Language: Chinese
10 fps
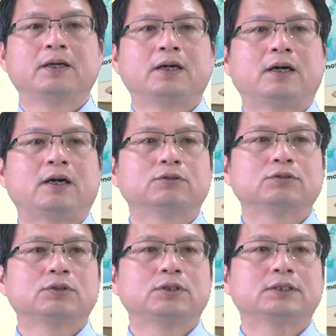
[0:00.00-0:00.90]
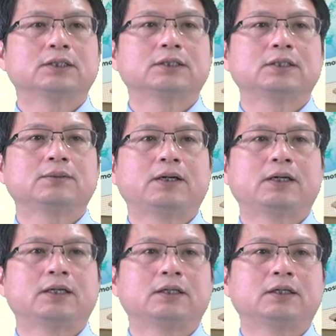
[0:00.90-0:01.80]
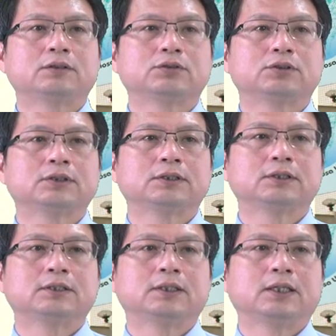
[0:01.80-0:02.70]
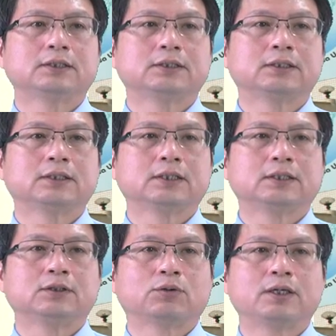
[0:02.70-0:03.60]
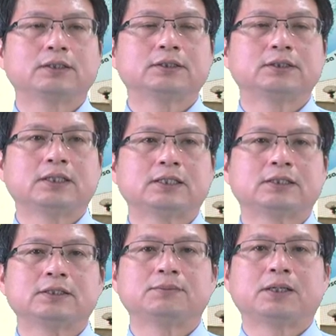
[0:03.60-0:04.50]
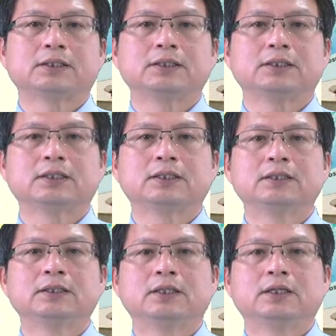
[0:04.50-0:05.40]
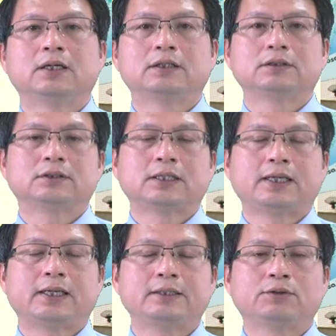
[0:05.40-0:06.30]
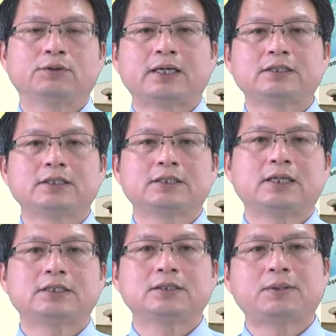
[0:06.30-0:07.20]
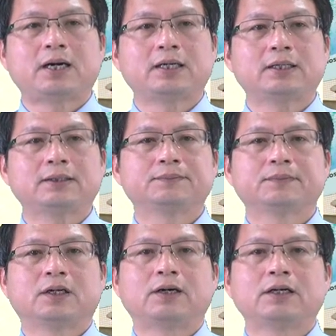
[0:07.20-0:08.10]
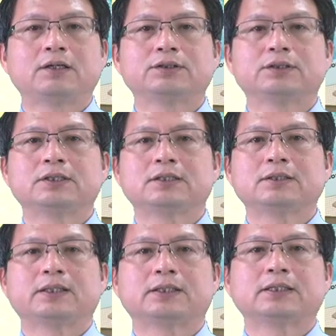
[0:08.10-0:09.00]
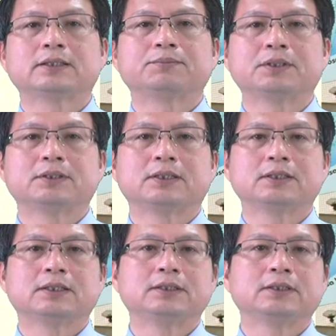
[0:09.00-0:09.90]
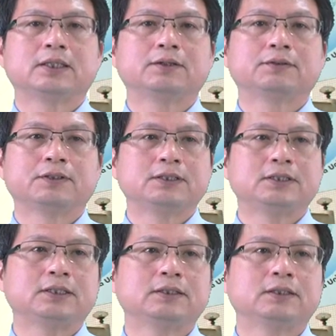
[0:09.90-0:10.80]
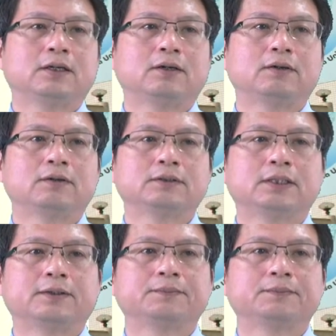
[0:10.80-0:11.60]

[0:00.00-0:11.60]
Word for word: 好，所以这个地方呢，啊，就是啊，这个有关西雅西马的一个啊，在有哪一些西雅西马？好，还有西雅西马它的本身的一些分析啊，这样